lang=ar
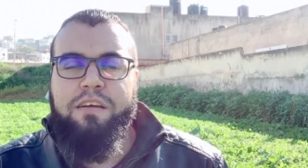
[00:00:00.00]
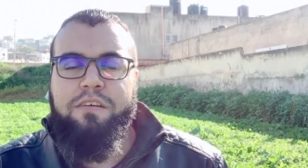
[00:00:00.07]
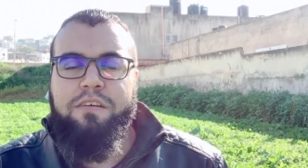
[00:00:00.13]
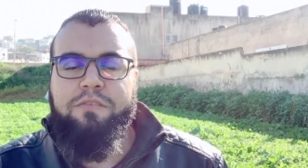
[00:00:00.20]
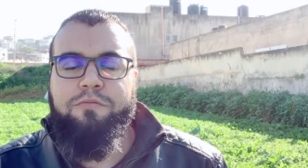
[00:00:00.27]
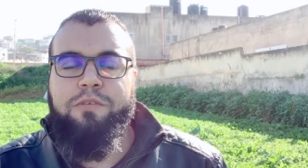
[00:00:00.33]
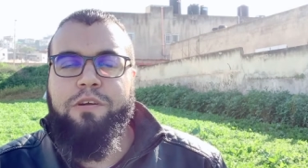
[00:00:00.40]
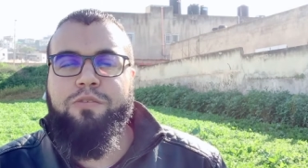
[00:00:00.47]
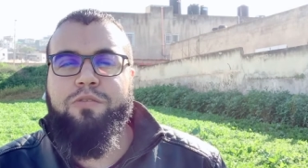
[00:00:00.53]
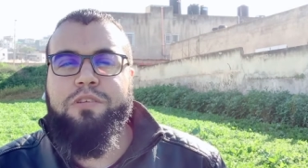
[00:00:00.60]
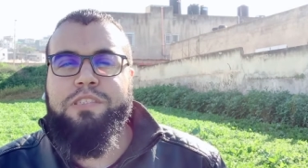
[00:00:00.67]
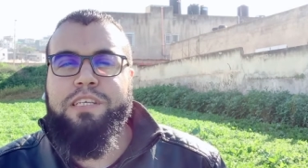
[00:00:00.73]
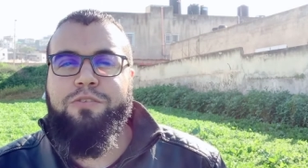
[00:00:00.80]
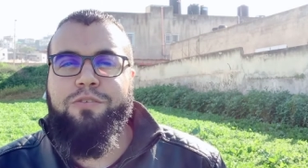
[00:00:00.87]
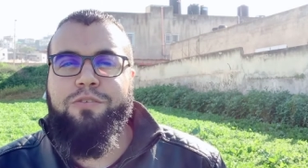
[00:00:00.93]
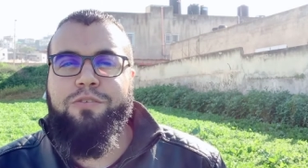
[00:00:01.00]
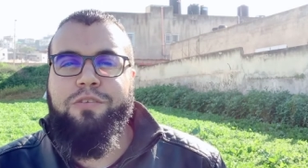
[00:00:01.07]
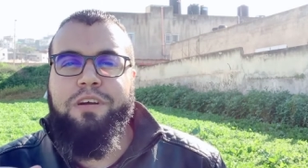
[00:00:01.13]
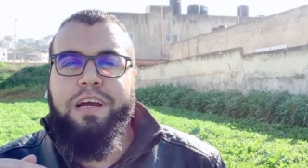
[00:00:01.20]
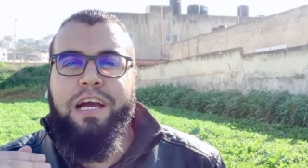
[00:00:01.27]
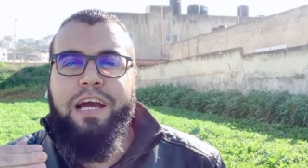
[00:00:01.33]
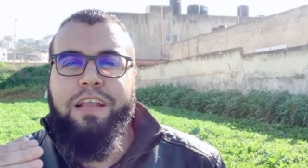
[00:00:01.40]
ويرسل
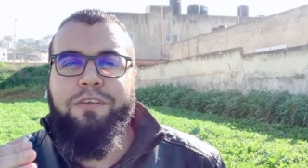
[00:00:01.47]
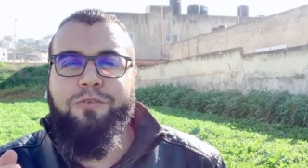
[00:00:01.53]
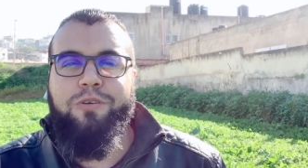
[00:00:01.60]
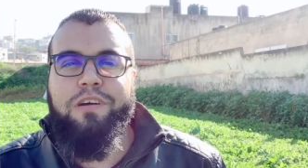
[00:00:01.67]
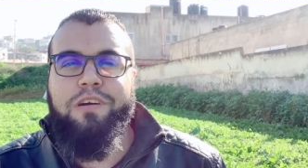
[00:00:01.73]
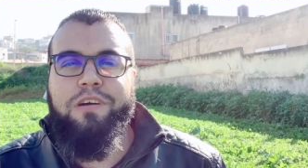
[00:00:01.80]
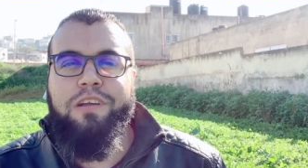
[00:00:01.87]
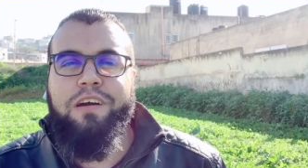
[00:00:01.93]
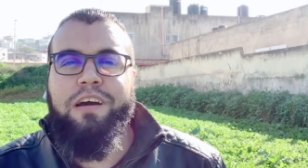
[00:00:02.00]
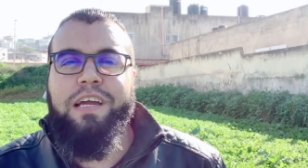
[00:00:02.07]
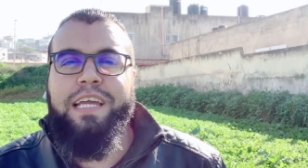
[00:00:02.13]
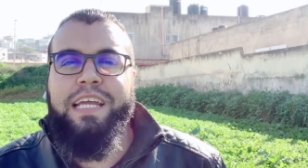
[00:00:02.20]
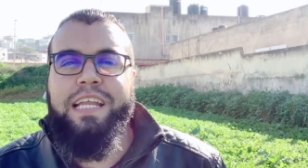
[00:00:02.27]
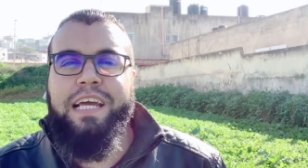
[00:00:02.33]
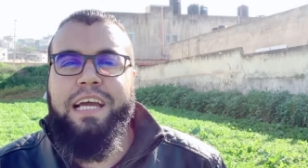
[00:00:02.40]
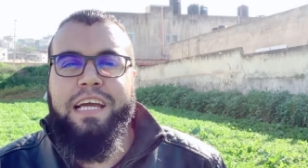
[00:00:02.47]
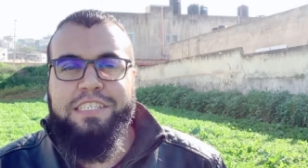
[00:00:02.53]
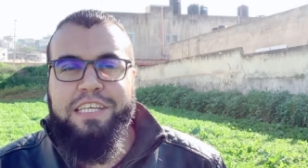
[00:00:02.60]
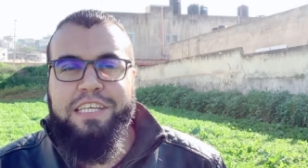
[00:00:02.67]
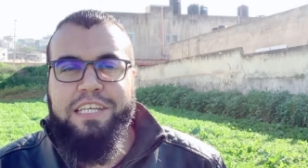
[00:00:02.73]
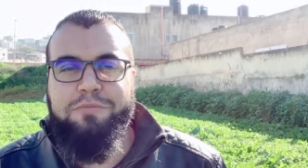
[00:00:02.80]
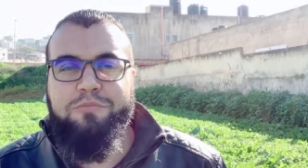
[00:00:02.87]
الأخرى إلى
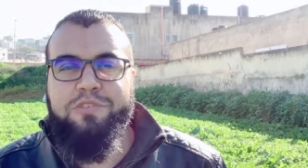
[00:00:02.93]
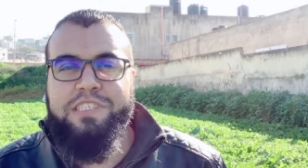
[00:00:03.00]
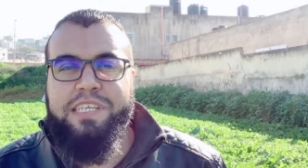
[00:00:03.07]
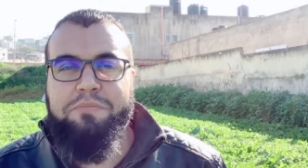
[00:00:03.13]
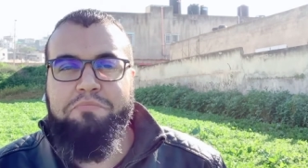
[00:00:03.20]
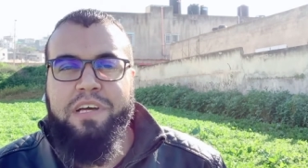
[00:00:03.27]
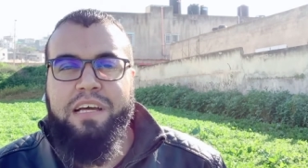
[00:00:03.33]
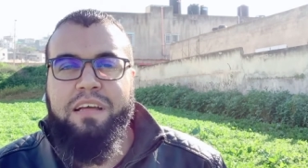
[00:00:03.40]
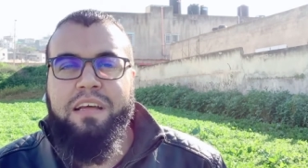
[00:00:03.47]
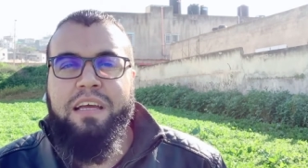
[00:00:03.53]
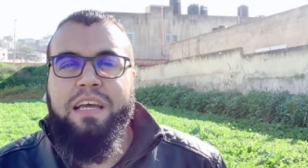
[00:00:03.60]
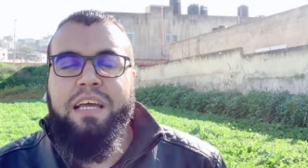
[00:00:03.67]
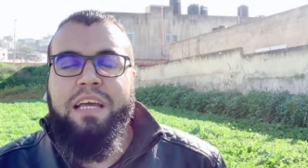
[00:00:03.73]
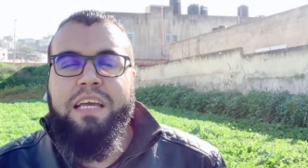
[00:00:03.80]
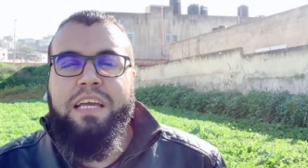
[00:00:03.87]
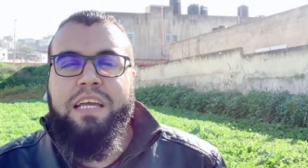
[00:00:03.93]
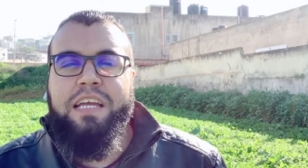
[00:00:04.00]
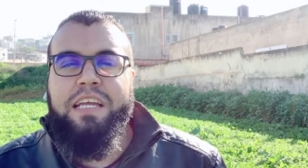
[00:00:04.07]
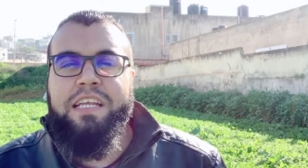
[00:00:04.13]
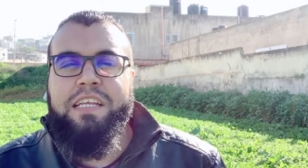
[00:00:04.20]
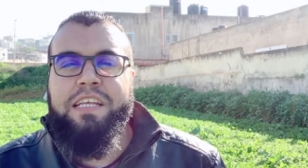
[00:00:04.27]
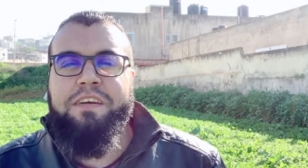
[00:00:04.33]
أجل مسمى
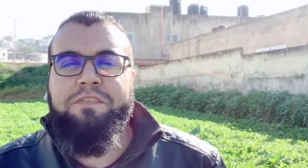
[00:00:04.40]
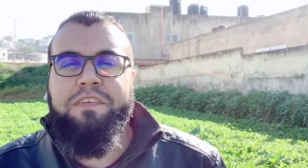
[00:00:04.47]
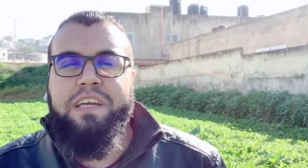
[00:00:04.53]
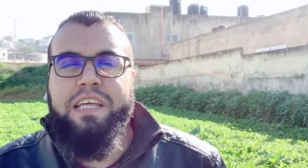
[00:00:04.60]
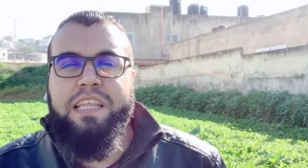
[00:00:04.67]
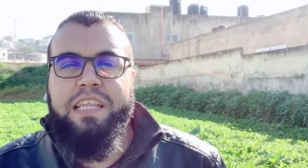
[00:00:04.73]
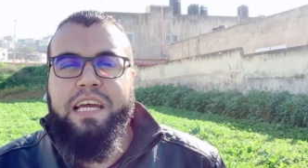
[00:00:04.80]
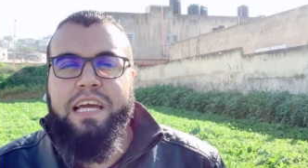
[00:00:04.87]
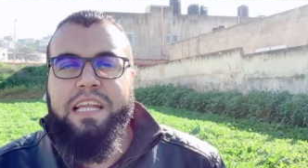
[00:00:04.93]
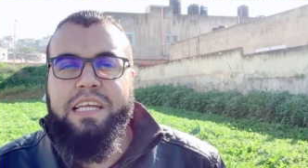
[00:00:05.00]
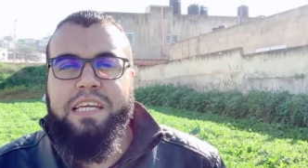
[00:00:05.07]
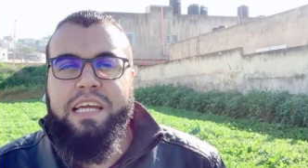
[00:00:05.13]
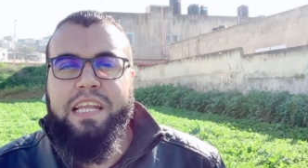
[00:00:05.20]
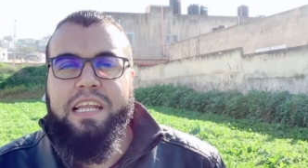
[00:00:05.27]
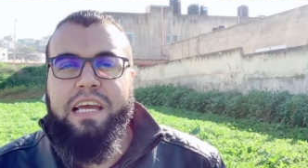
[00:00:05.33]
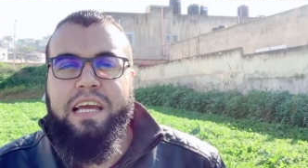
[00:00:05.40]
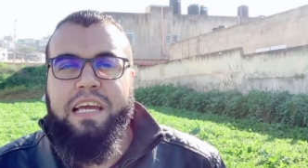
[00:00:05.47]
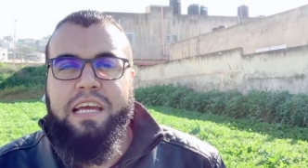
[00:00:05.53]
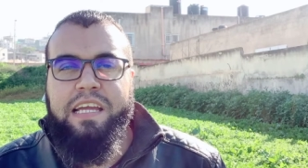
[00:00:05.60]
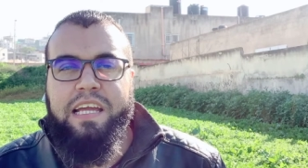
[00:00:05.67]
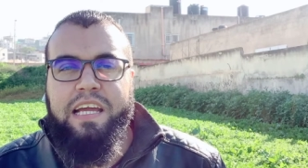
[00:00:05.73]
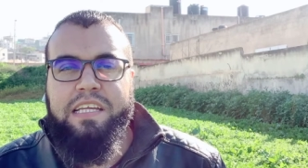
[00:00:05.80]
إن في ذلك
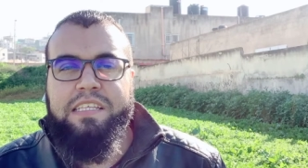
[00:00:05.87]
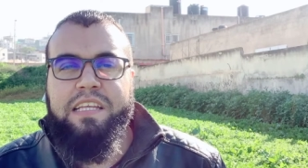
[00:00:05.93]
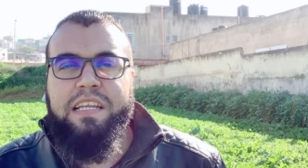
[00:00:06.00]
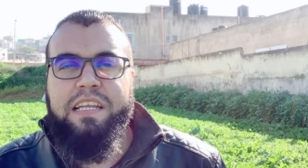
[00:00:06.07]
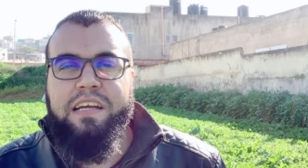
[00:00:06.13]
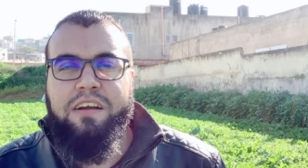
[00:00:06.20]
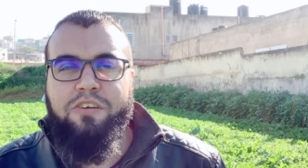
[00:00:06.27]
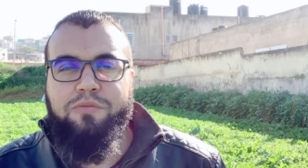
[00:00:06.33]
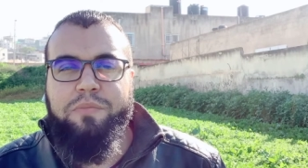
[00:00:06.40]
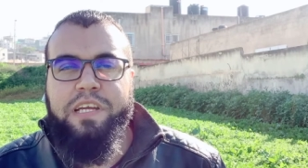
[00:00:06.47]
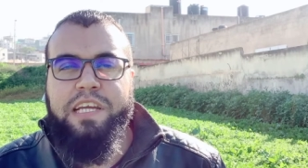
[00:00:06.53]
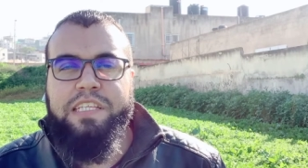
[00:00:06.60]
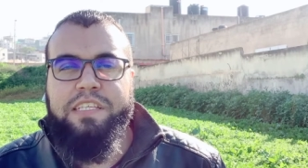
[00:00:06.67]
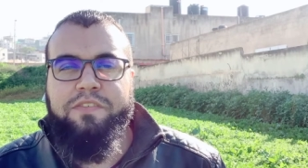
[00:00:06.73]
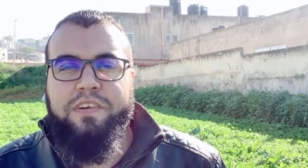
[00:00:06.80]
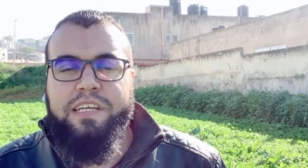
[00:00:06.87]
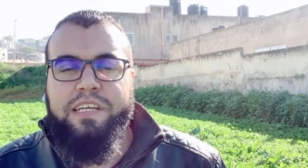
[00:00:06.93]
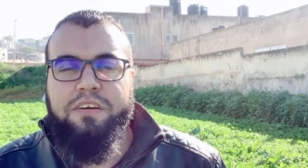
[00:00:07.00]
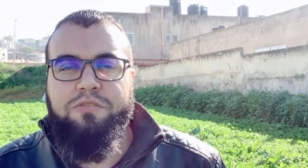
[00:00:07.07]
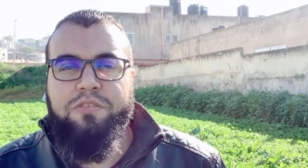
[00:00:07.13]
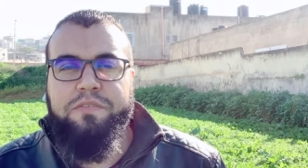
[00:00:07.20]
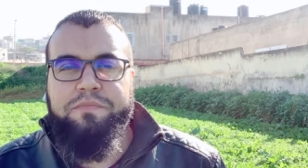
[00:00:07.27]
لآيات لقوم
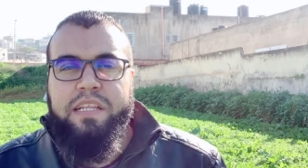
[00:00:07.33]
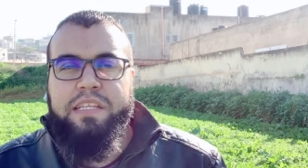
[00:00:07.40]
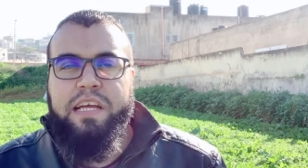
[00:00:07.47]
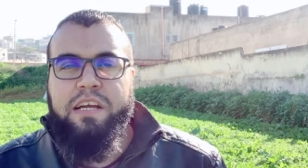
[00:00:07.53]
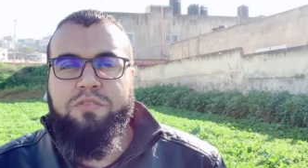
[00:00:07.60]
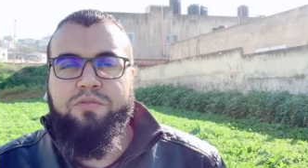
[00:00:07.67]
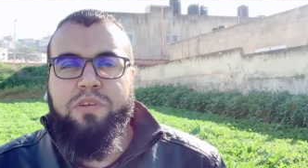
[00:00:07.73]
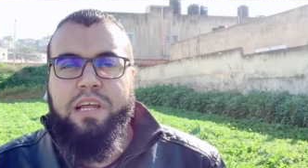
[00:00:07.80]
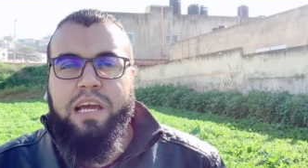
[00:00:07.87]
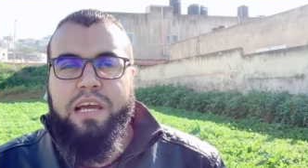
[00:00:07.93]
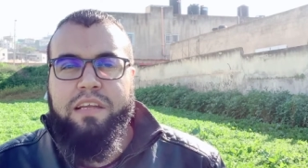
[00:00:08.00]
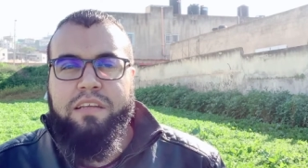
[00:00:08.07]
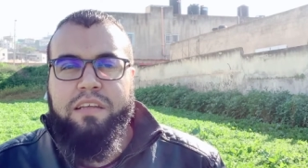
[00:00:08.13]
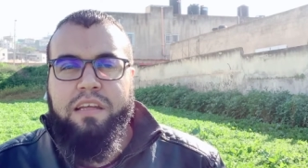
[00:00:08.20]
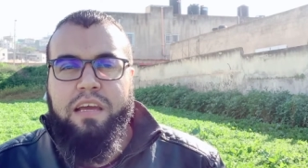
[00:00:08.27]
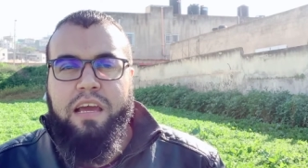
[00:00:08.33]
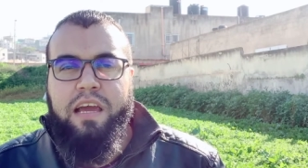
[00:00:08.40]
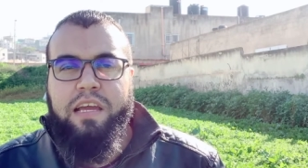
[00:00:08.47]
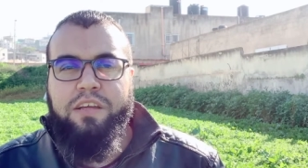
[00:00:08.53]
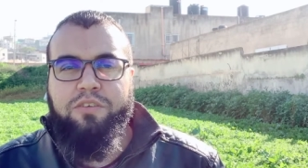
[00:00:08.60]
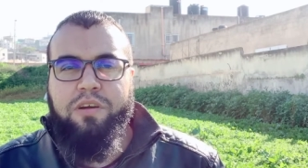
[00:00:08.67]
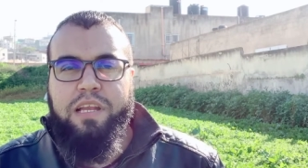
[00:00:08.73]
يتفكرون نحن الآن
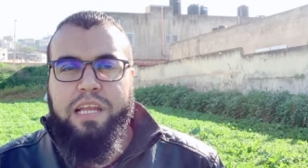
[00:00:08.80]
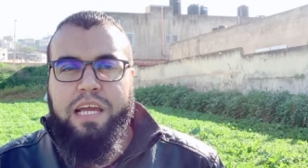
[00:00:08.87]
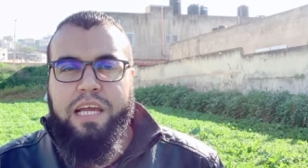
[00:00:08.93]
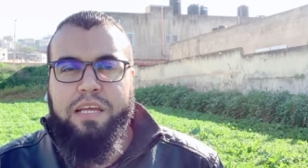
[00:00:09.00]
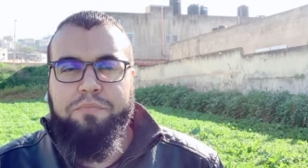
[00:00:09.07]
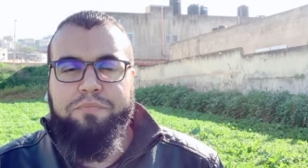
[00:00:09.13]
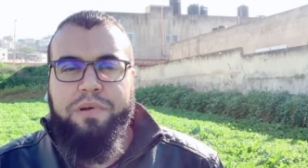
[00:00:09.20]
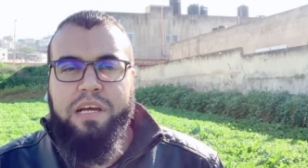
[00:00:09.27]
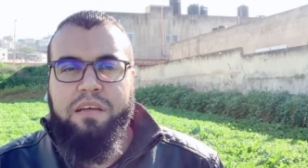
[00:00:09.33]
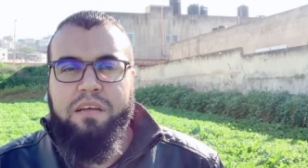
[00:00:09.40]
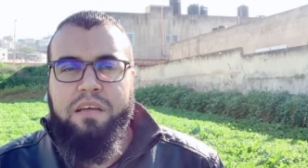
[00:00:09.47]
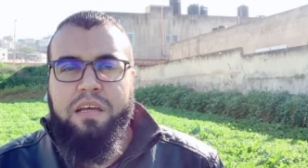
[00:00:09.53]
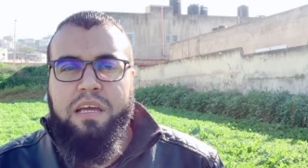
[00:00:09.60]
أيها الأحبة